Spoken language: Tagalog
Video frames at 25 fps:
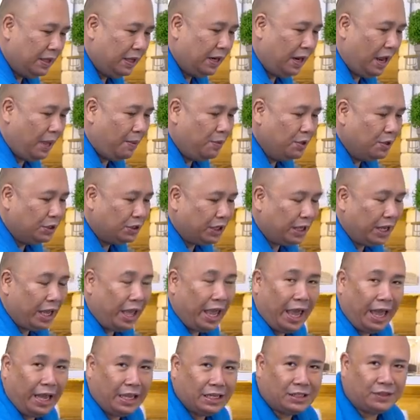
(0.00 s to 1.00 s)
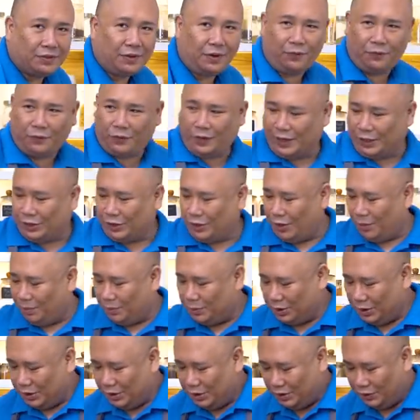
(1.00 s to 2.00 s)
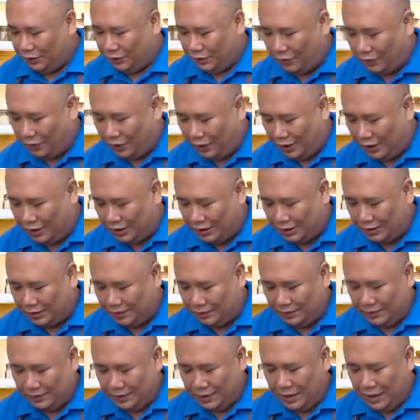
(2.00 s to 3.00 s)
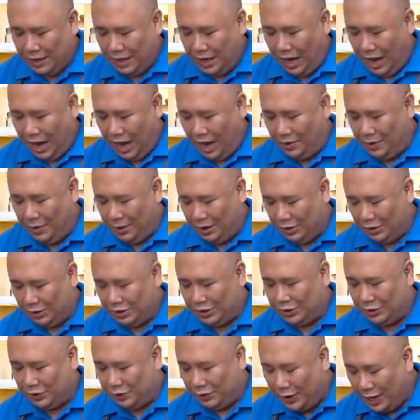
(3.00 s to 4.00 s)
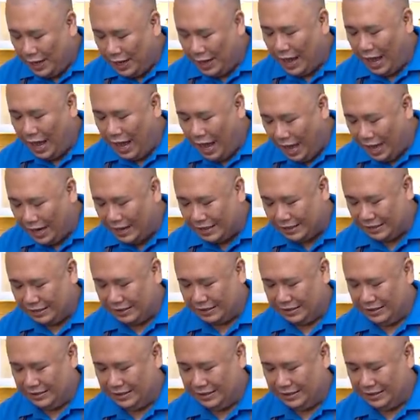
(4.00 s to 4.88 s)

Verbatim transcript: And I'm using eggs, from fresh options of course. I will use three eggs.